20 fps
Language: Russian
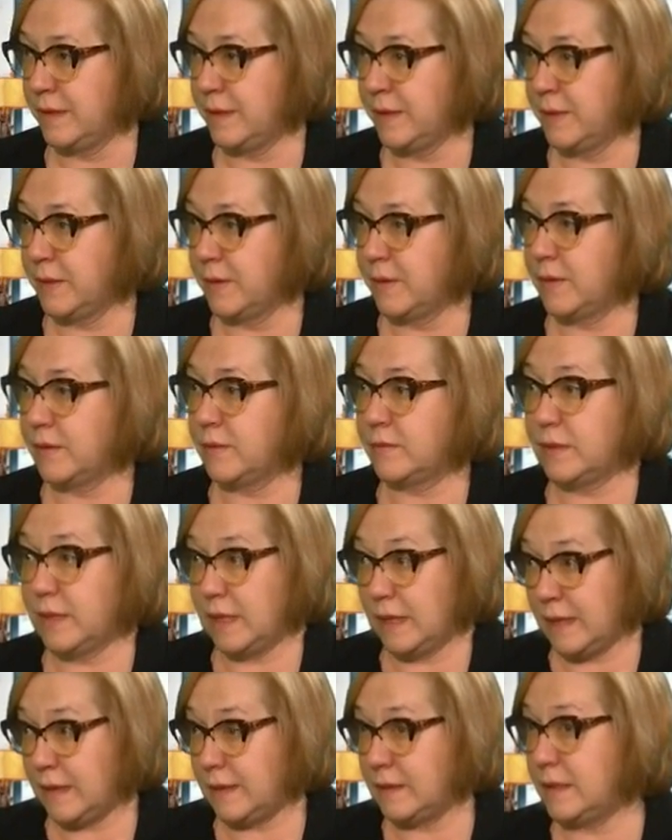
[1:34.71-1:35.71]
Ой.
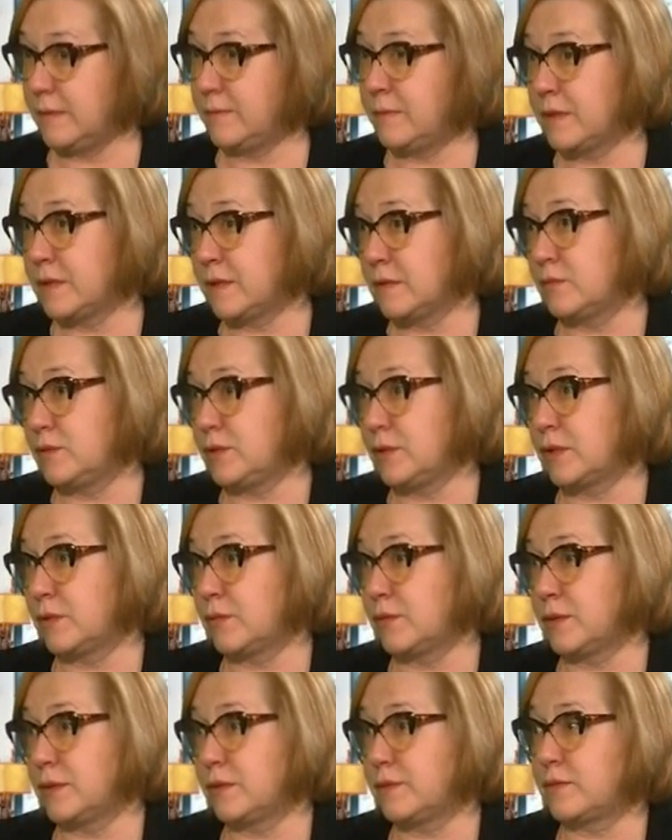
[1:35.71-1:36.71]
Да, и поэтому человек
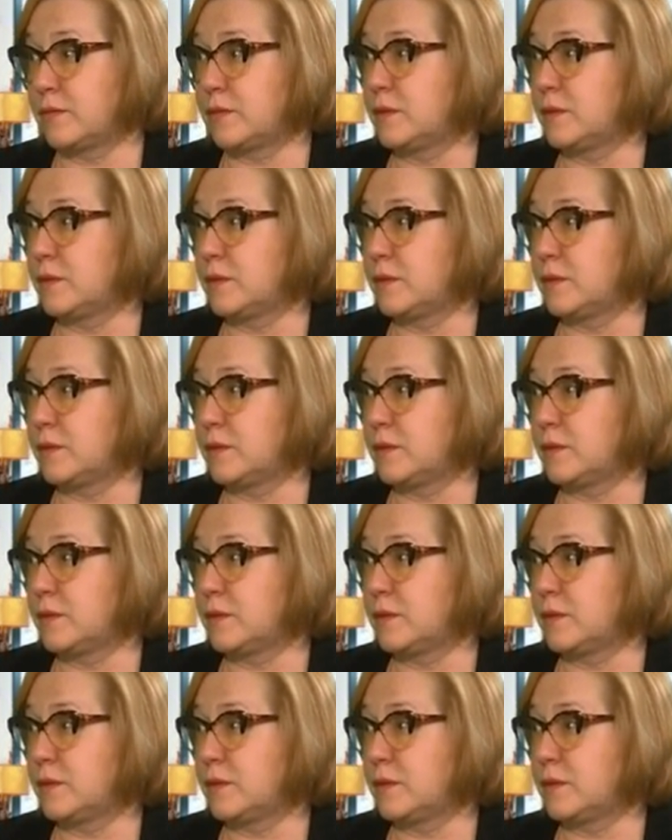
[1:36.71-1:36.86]
ходит,